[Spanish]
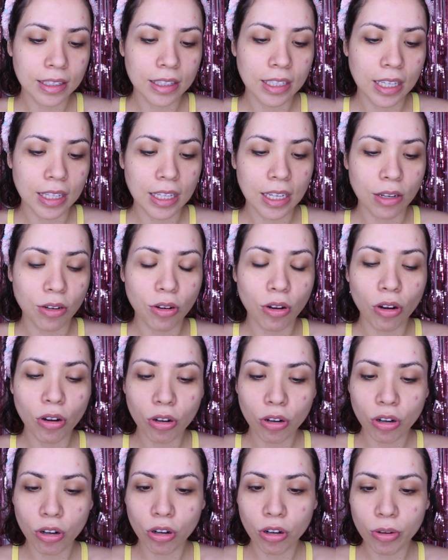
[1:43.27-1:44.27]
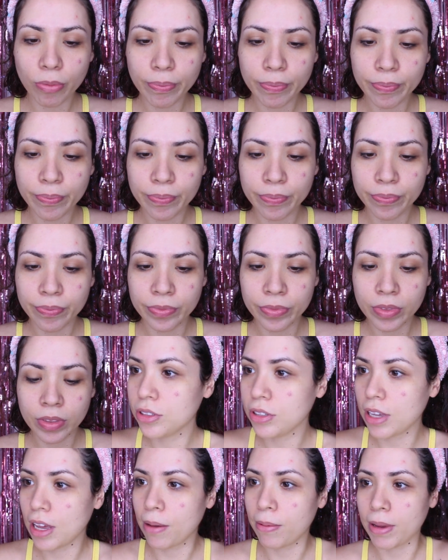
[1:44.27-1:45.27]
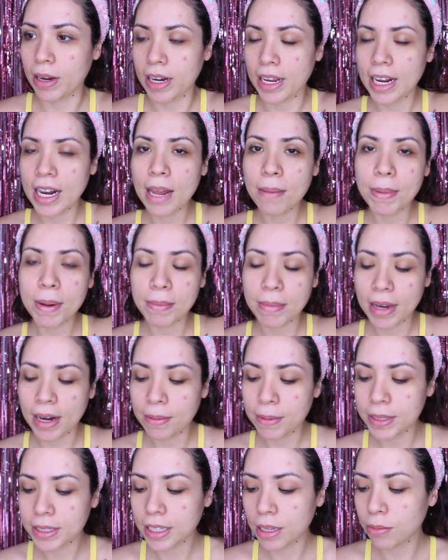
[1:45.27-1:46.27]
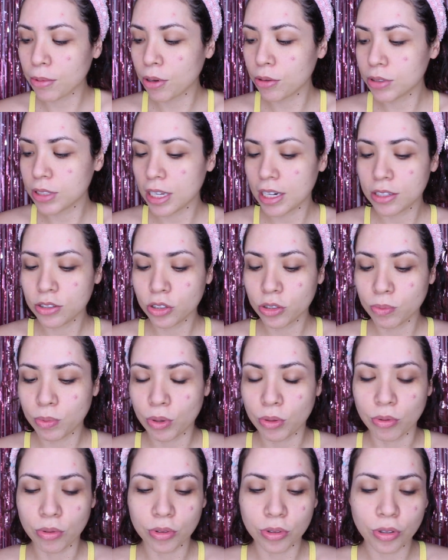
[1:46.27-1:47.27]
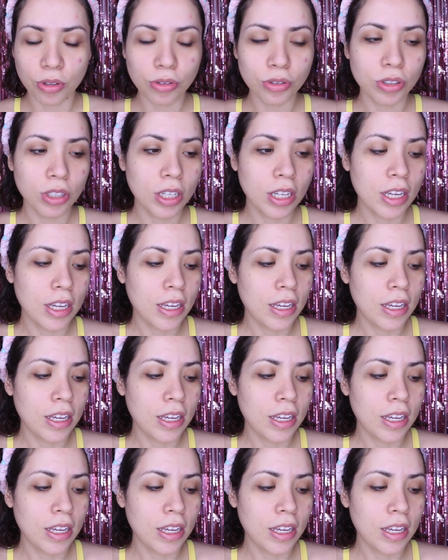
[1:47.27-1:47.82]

Tiene coco. A ver, es la primera vez que voy a usar estos productos.